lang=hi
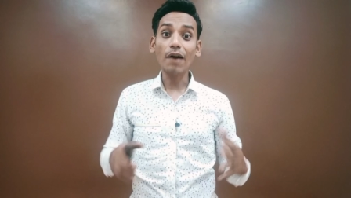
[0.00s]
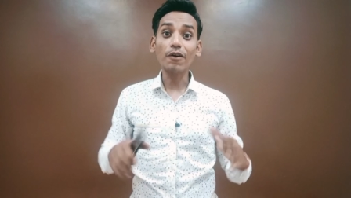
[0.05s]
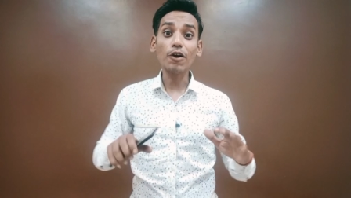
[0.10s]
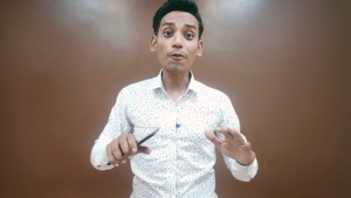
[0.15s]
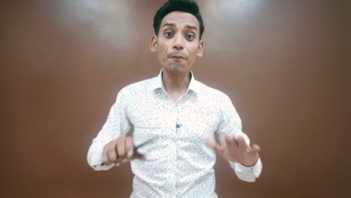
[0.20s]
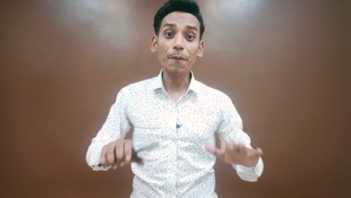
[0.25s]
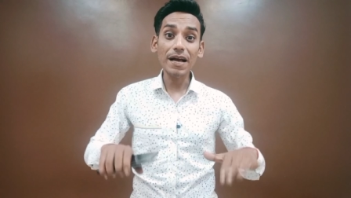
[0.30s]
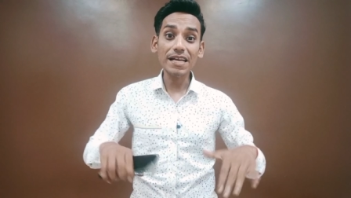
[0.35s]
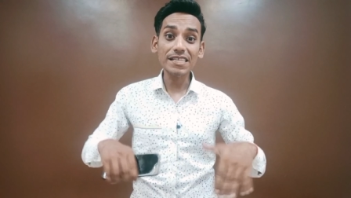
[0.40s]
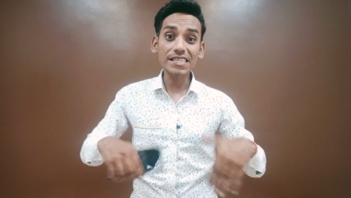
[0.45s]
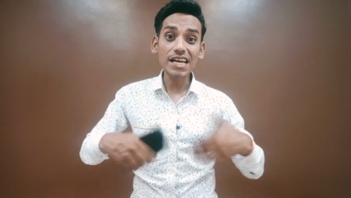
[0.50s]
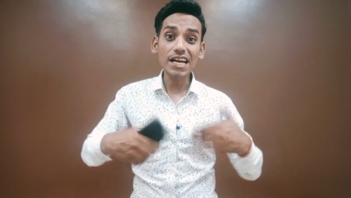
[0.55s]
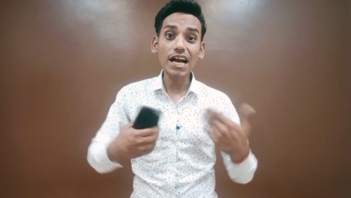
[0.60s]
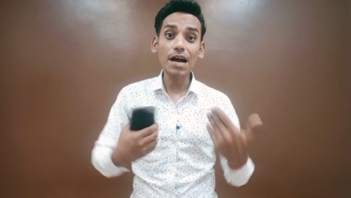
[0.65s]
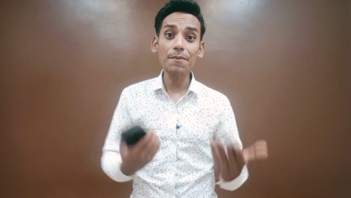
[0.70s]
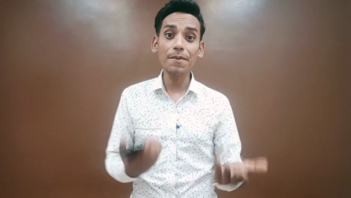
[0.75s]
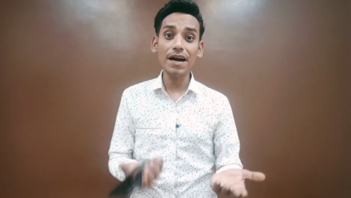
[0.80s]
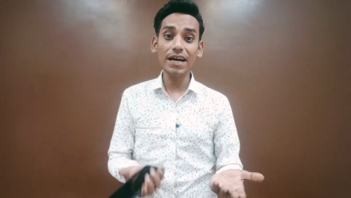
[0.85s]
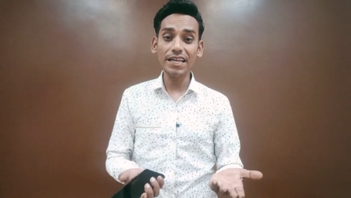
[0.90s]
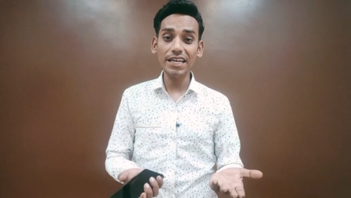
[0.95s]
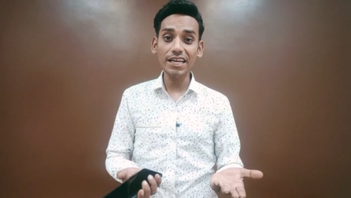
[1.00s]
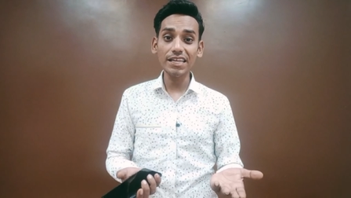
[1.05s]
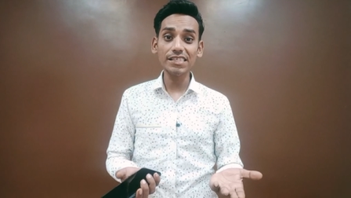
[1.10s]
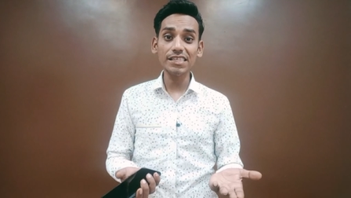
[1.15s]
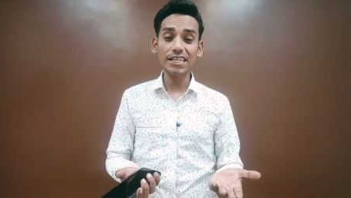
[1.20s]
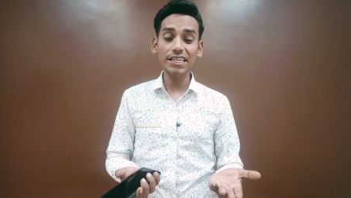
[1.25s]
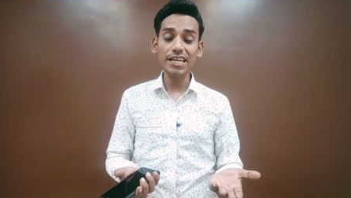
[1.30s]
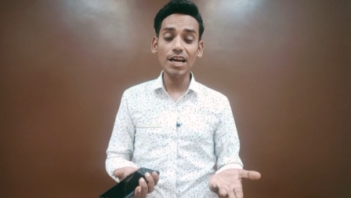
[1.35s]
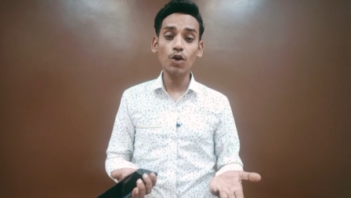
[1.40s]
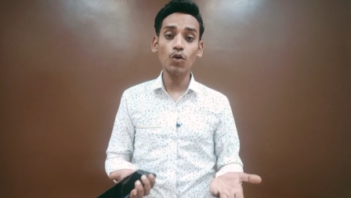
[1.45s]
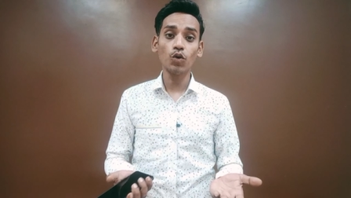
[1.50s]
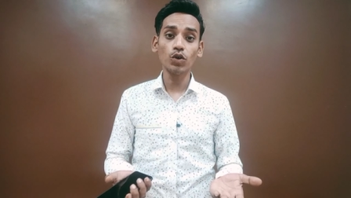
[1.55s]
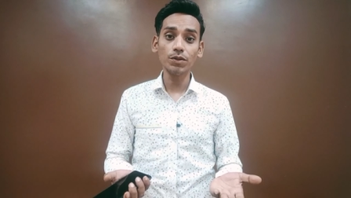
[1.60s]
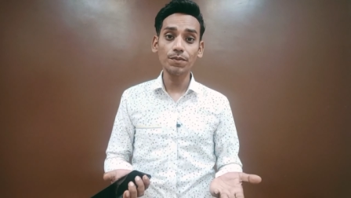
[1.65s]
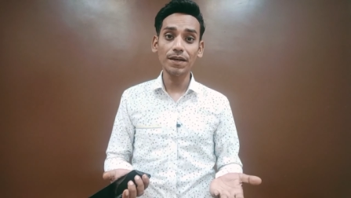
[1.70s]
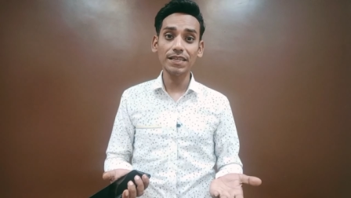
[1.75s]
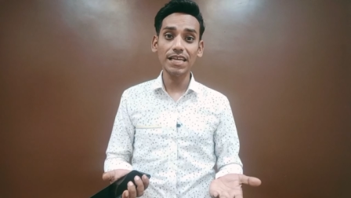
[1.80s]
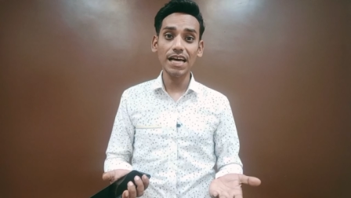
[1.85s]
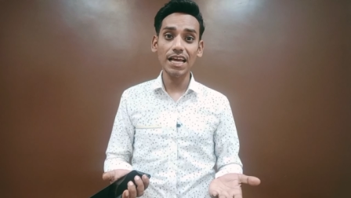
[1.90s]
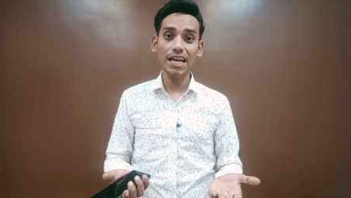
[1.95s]
आपको पैसा कमाने का जरिया
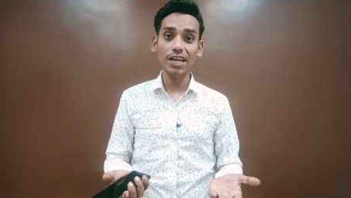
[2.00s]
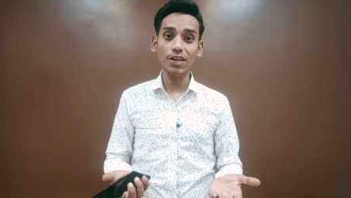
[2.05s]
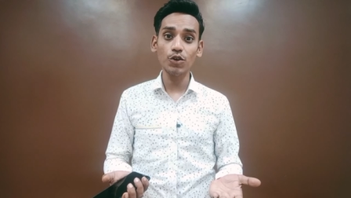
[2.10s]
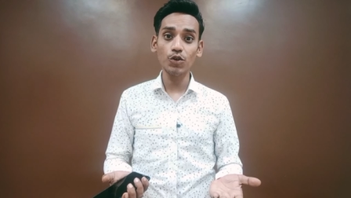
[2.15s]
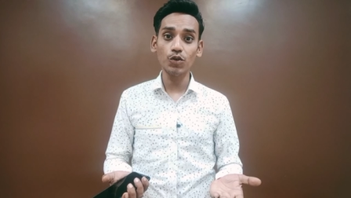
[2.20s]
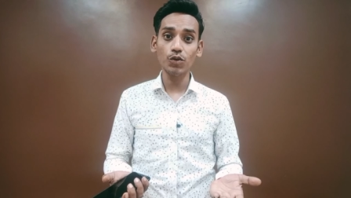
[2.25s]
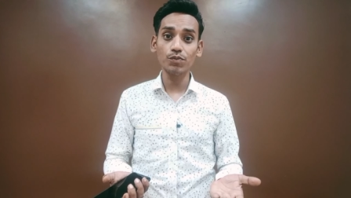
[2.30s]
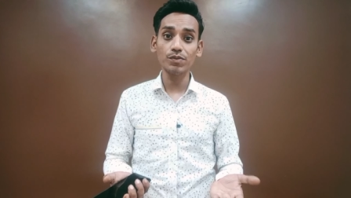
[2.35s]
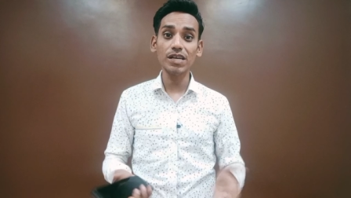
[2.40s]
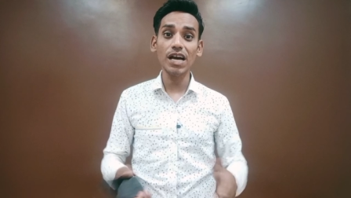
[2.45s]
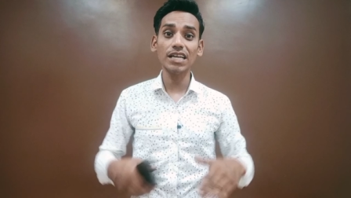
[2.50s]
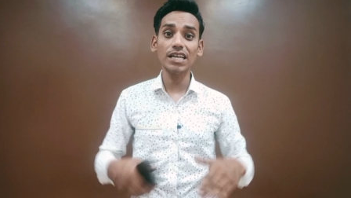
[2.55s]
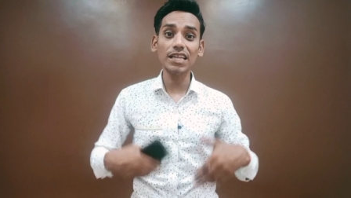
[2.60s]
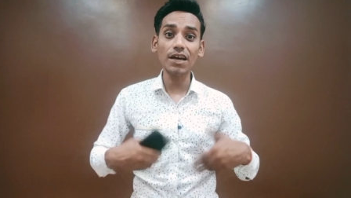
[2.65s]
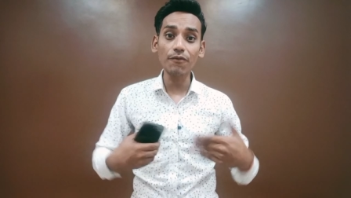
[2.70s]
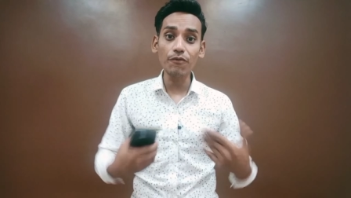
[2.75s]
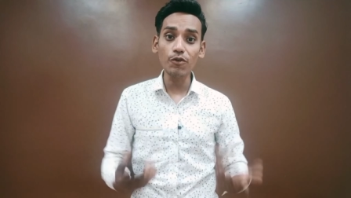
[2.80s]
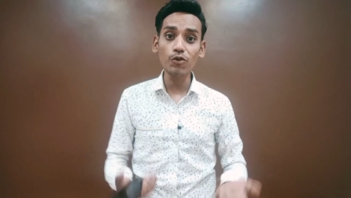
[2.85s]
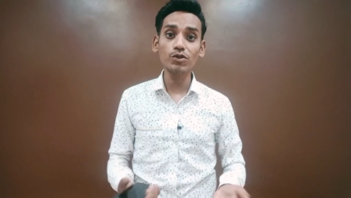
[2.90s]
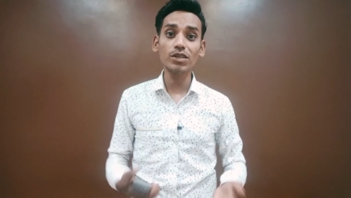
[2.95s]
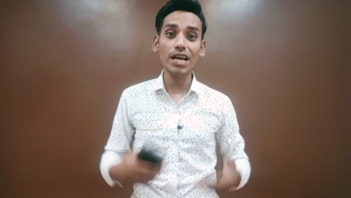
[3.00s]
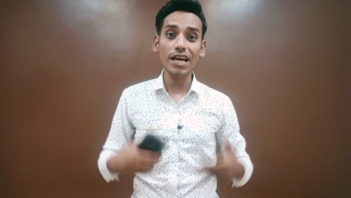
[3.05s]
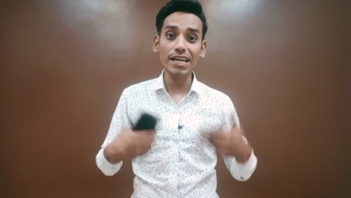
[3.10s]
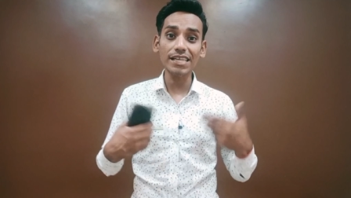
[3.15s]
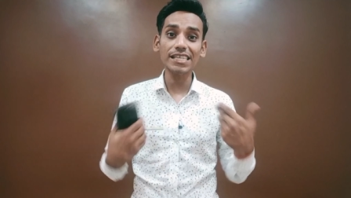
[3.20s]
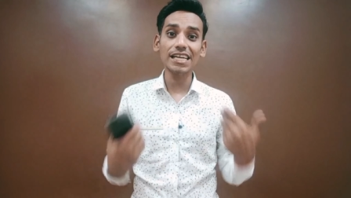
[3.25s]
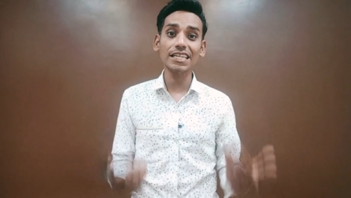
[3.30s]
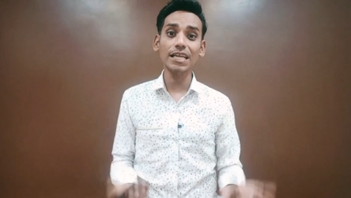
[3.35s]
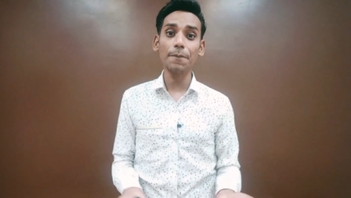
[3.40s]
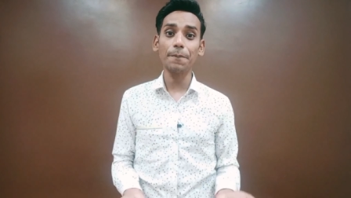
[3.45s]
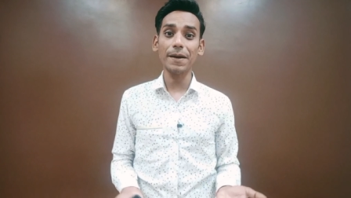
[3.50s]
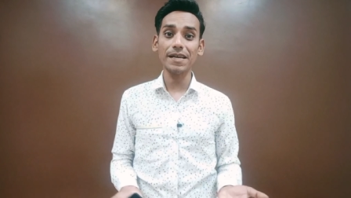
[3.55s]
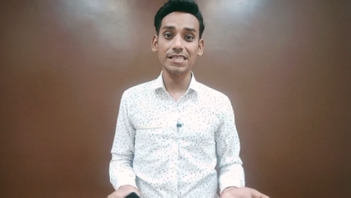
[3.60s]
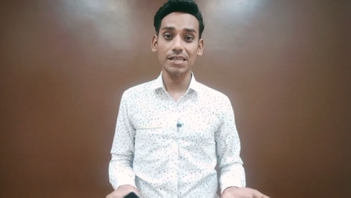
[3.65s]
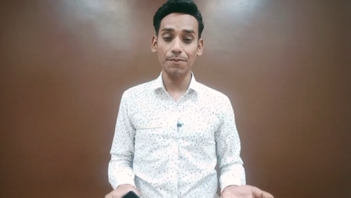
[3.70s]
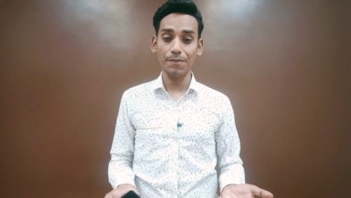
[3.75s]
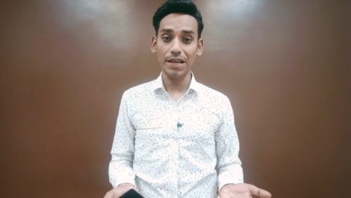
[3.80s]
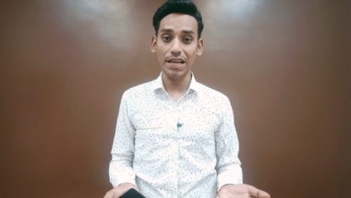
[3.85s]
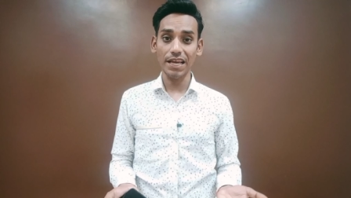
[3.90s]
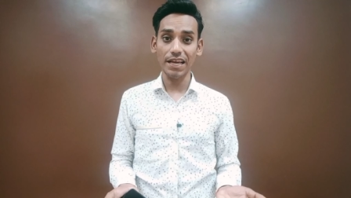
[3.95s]
खुद बता रहा है यूट्यूब ज्यादा व्यूज आएगा ज्यादा
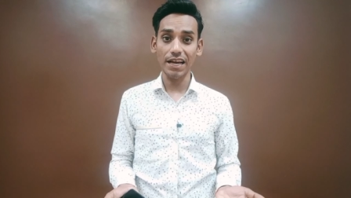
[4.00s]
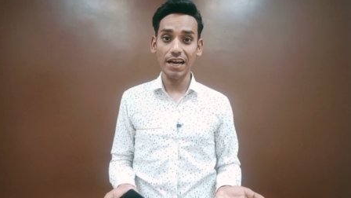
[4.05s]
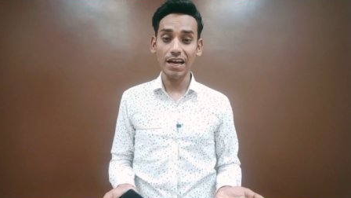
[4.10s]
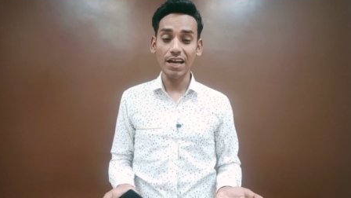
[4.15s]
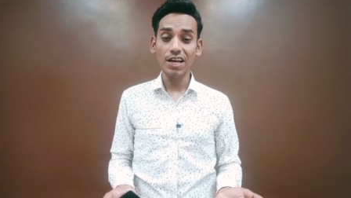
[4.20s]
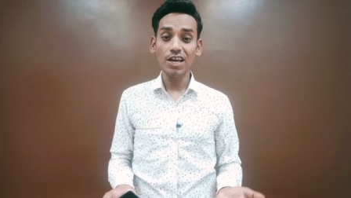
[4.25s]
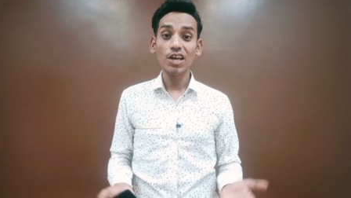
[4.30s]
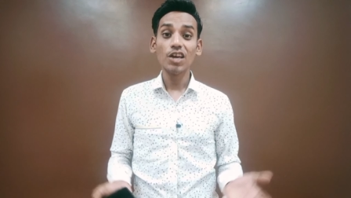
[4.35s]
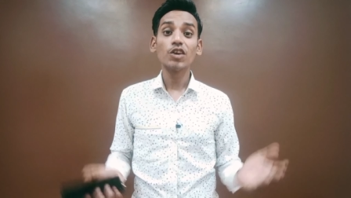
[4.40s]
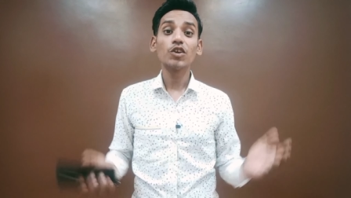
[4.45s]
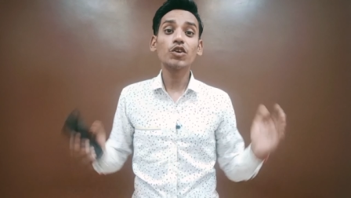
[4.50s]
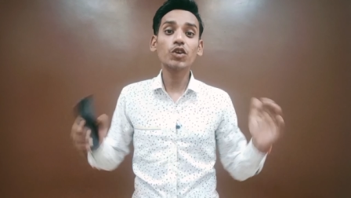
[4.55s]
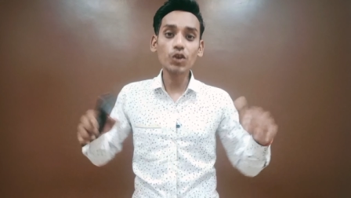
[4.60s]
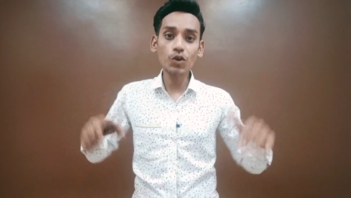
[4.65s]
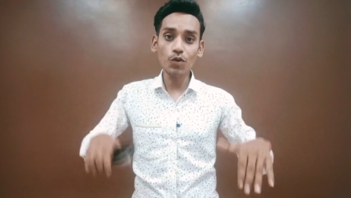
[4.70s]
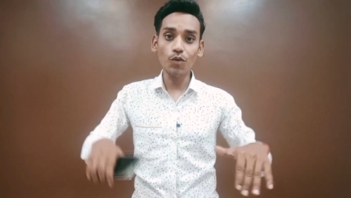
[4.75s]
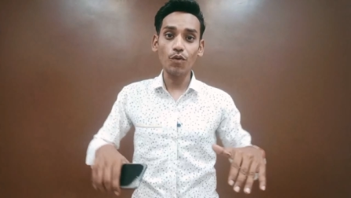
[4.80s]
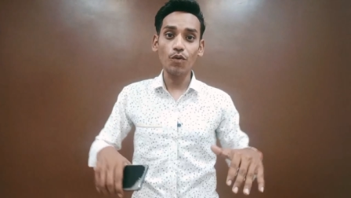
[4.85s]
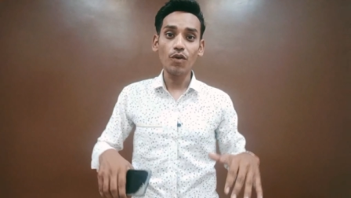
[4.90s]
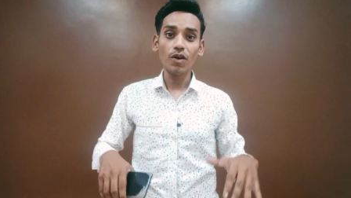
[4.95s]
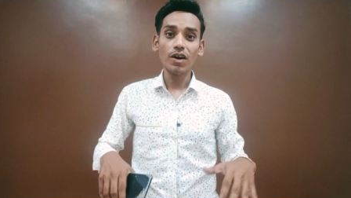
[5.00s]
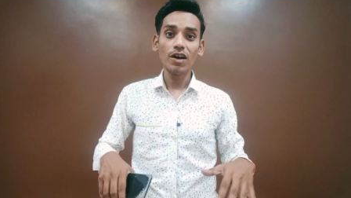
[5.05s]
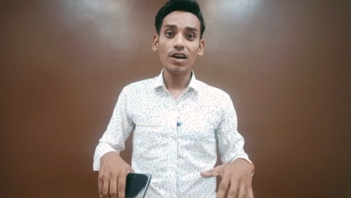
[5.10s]
पैसा मिलेगा क्यों